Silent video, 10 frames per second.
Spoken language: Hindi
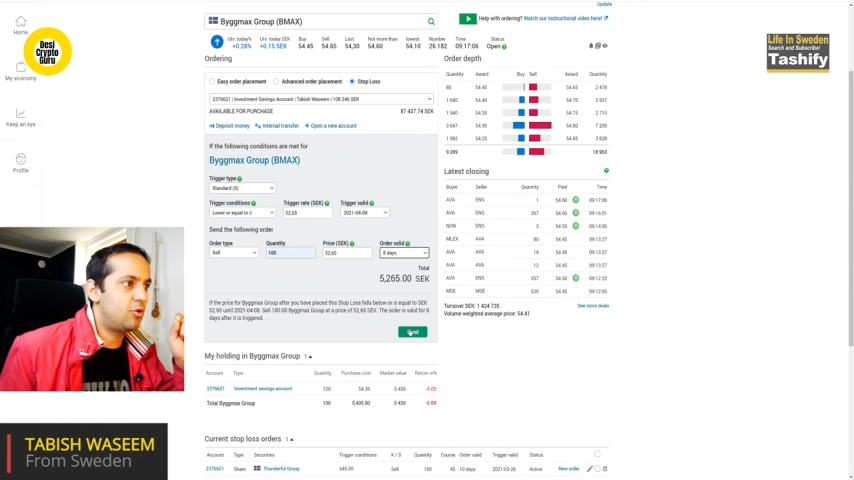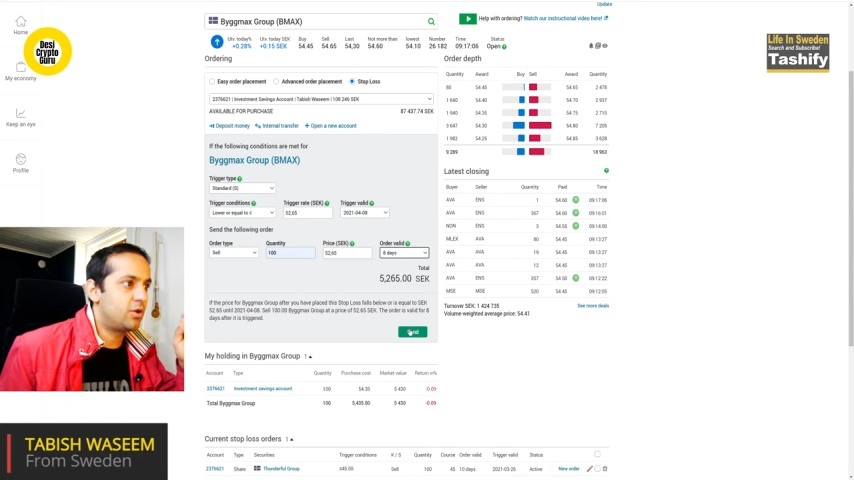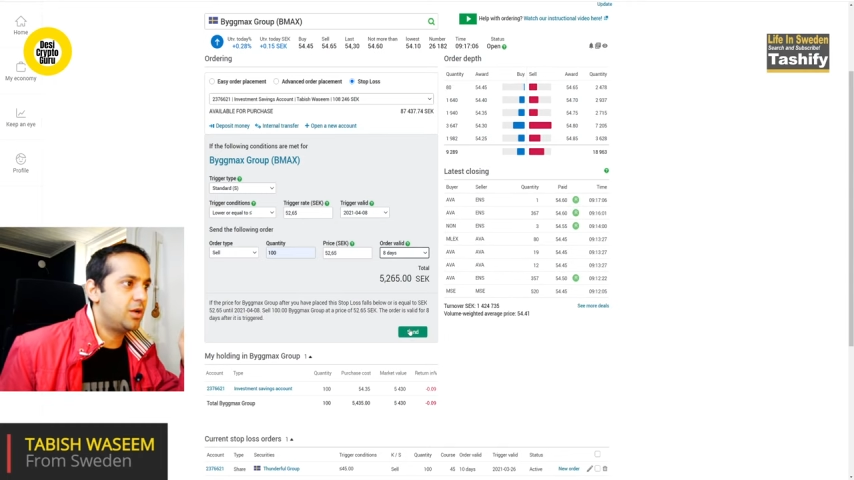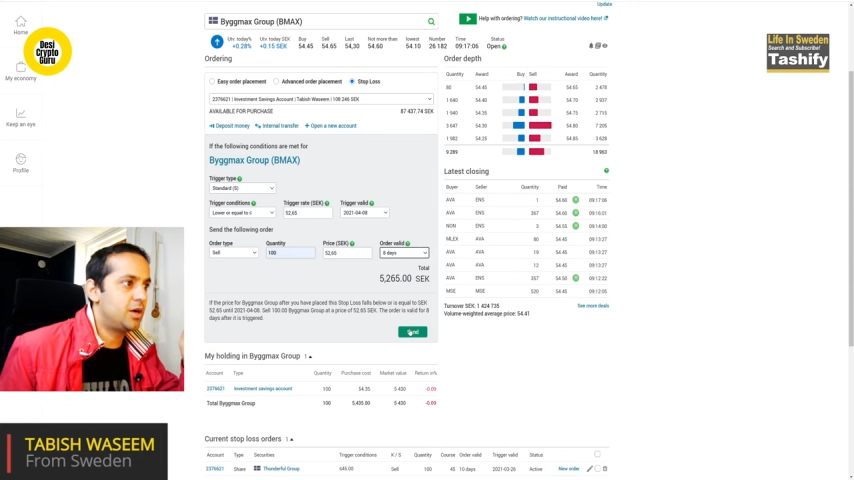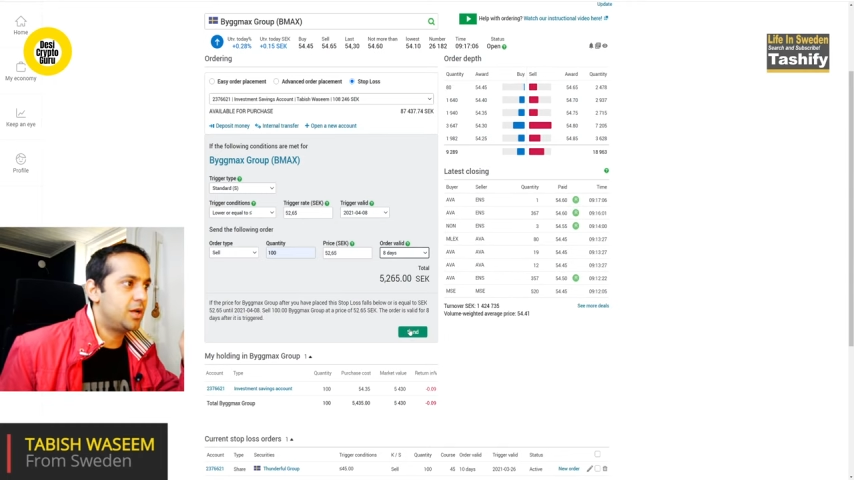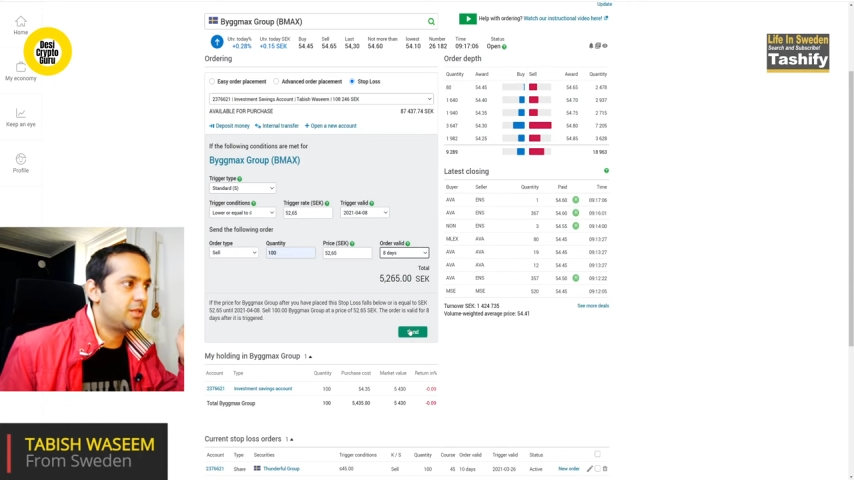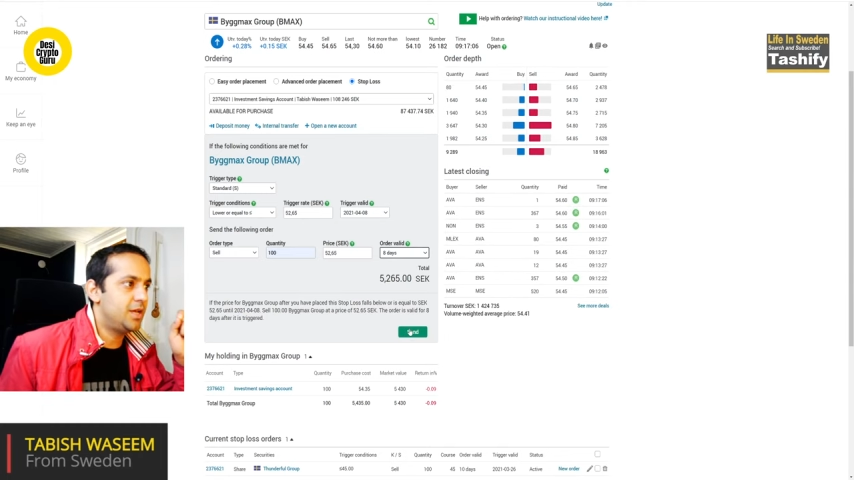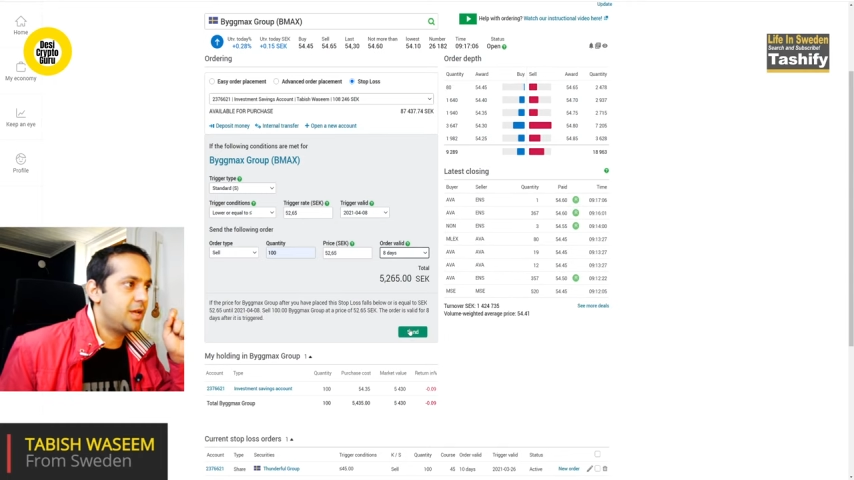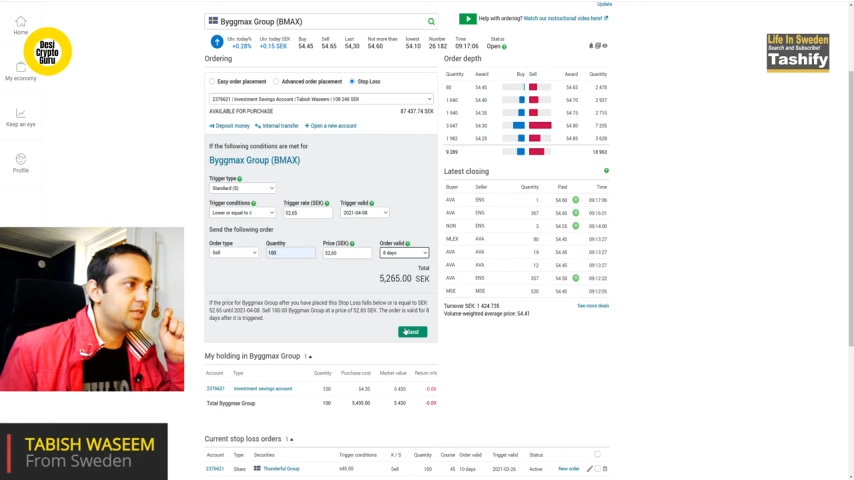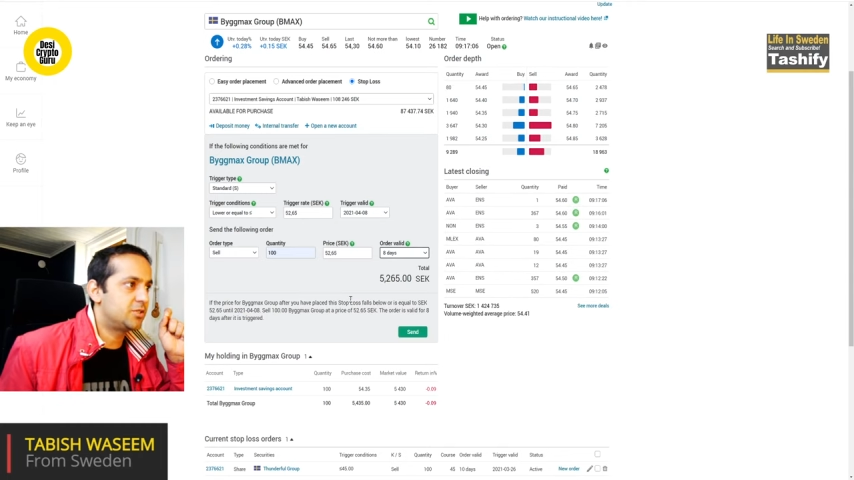ऑर्डर लगा
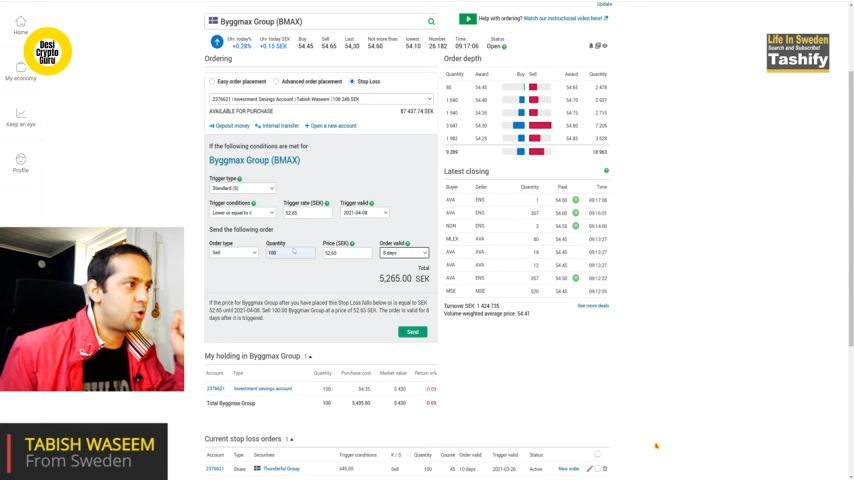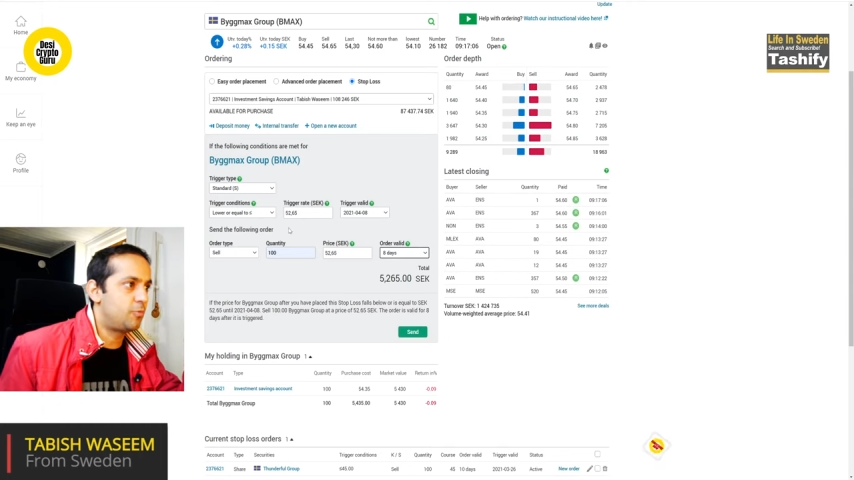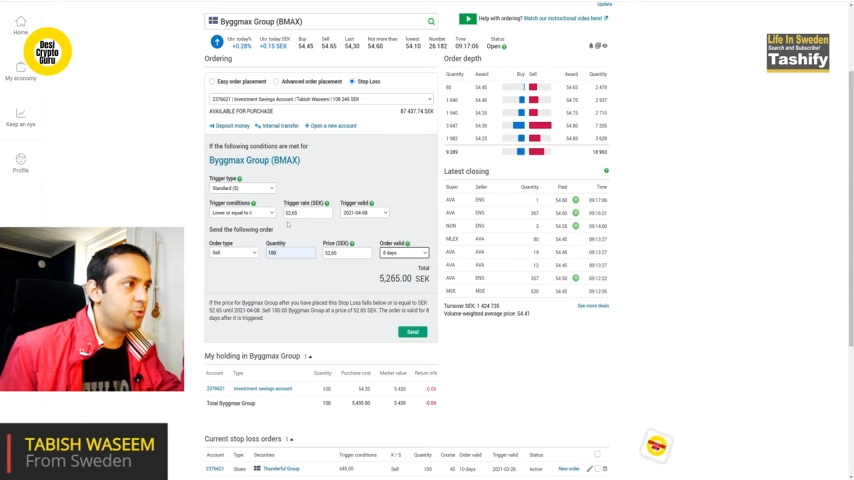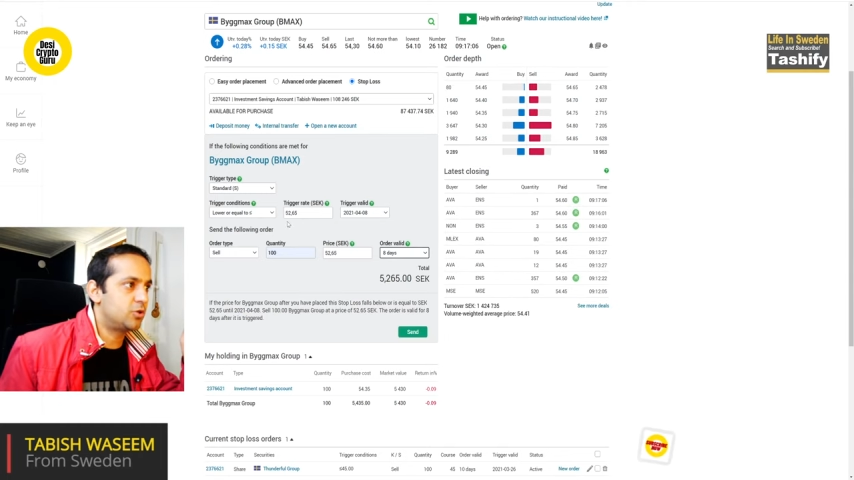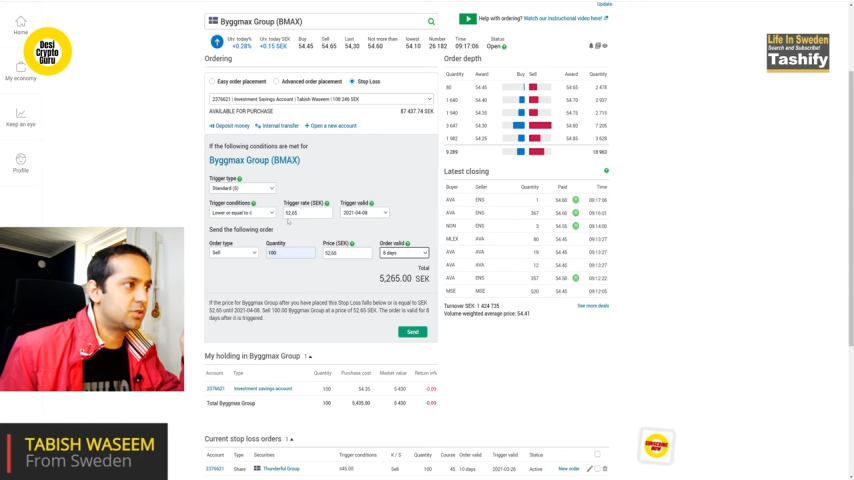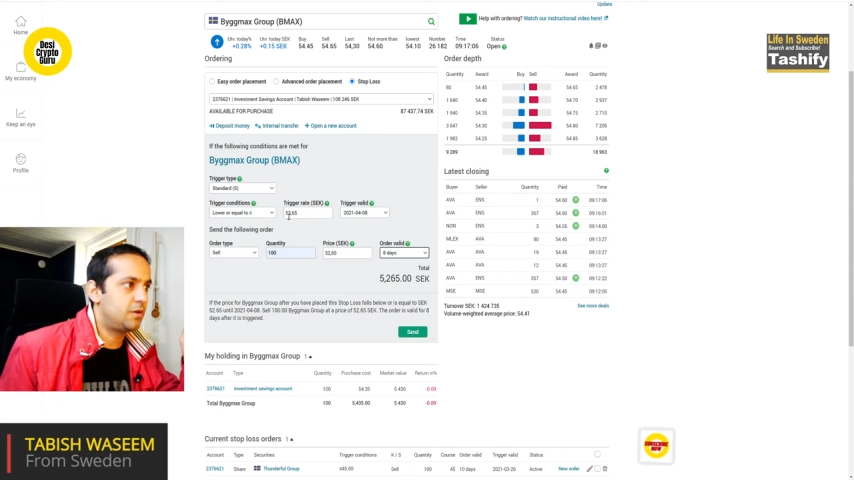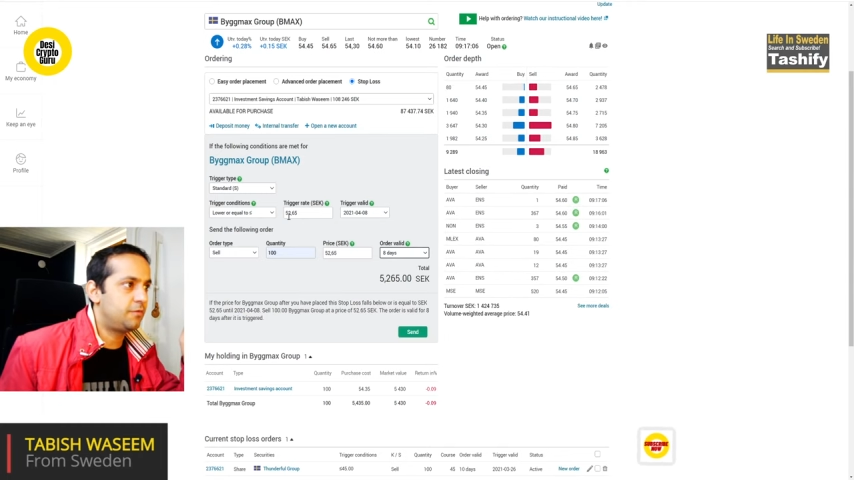दिया है स्टॉप लॉस का